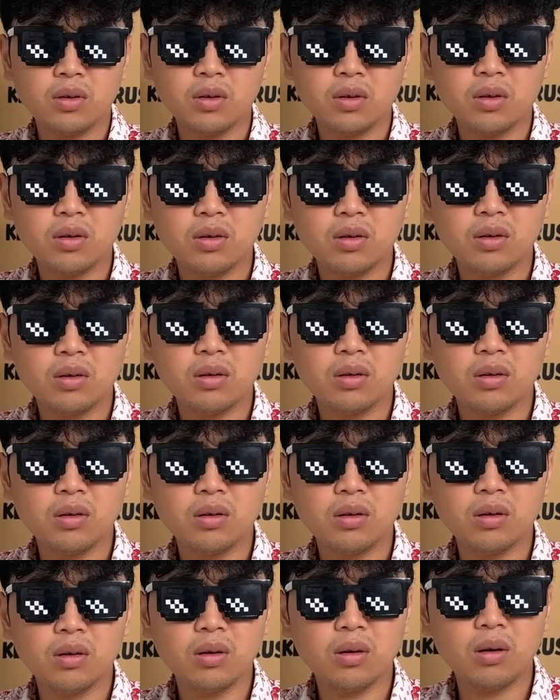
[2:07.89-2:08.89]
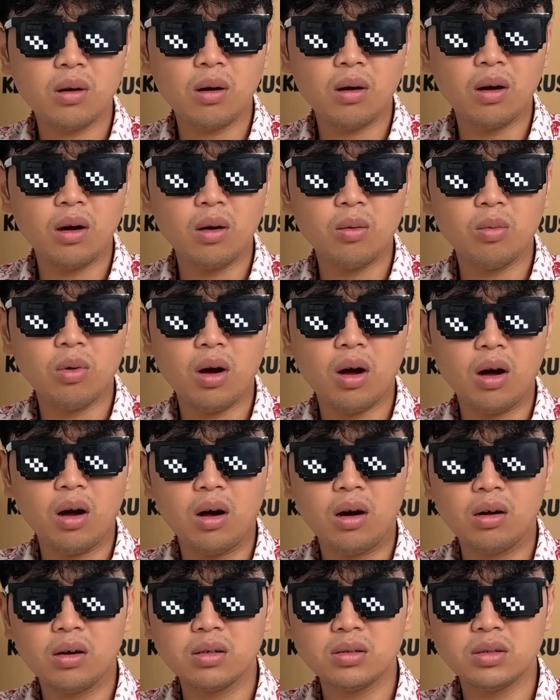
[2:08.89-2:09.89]
eh, galau
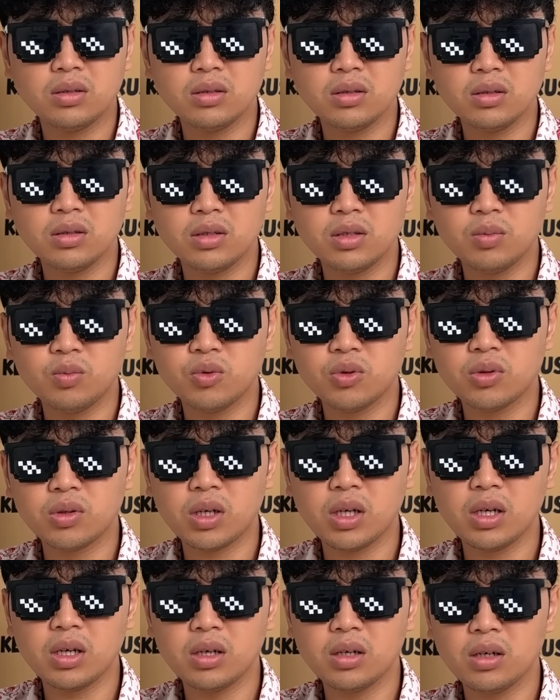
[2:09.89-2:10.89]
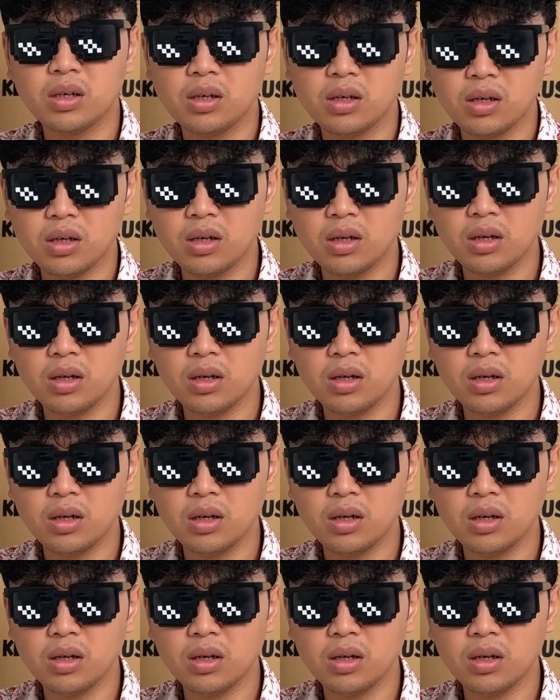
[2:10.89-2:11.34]
banget sih si Putri ini